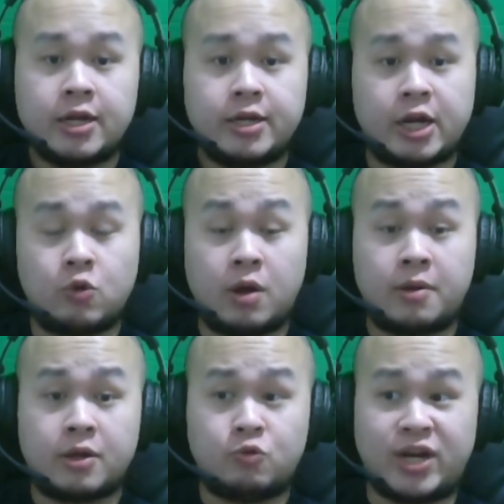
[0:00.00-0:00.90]
Dan gue
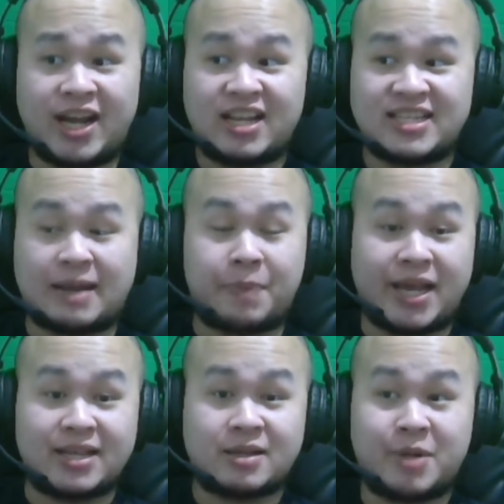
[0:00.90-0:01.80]
udah
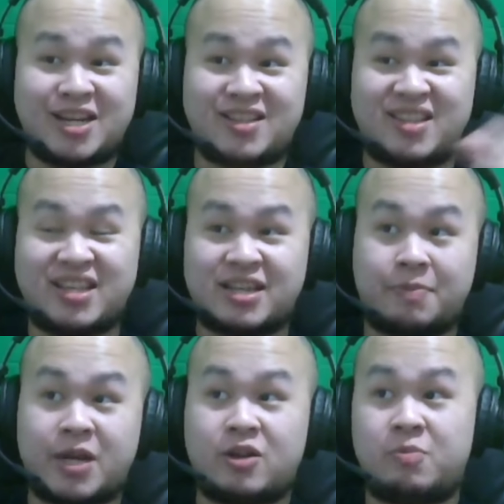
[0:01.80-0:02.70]
capek sampai di titik
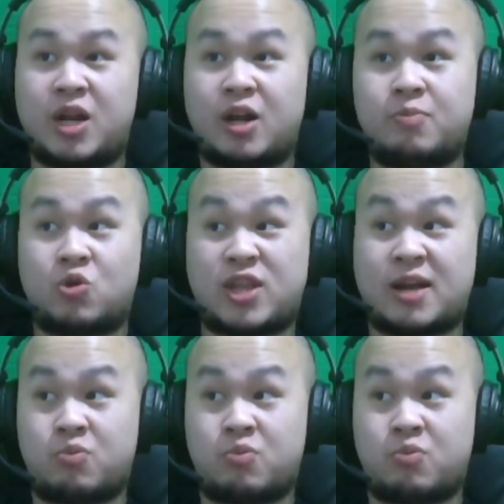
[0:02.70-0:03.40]
capek dibilangin botak,